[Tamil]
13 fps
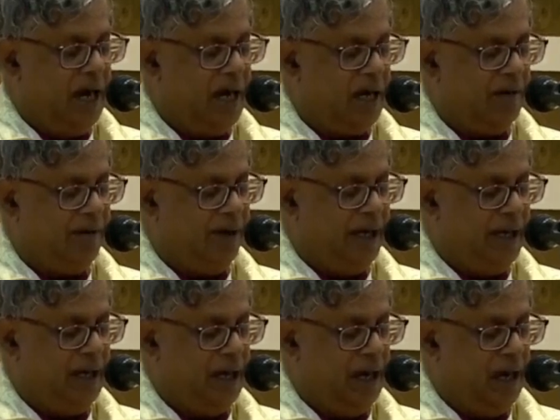ஆகவே
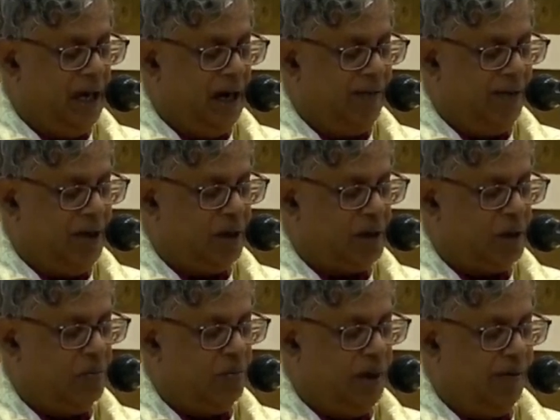
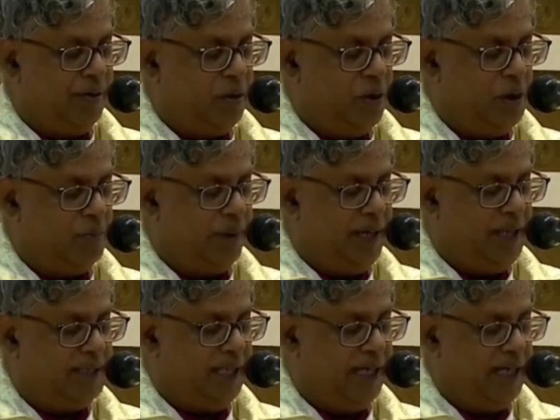அவருக்கும் அவரோடு
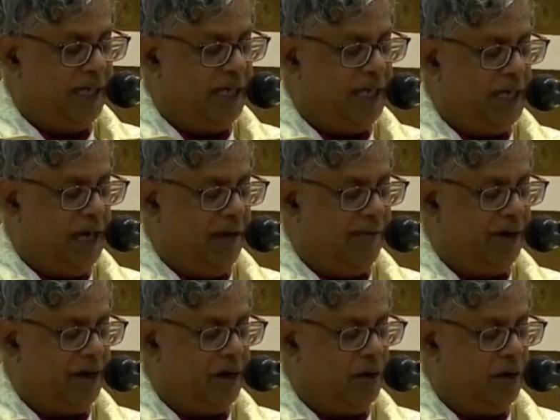பணி செய்கின்ற
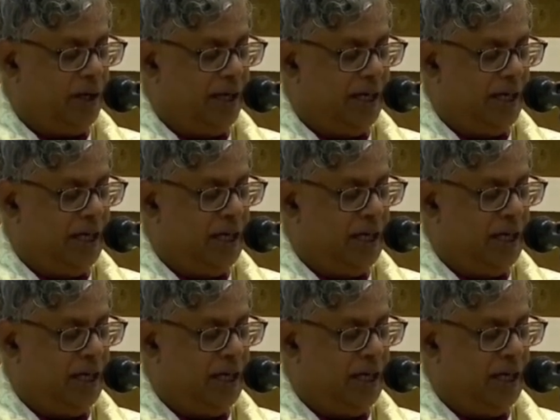அவர்களுடைய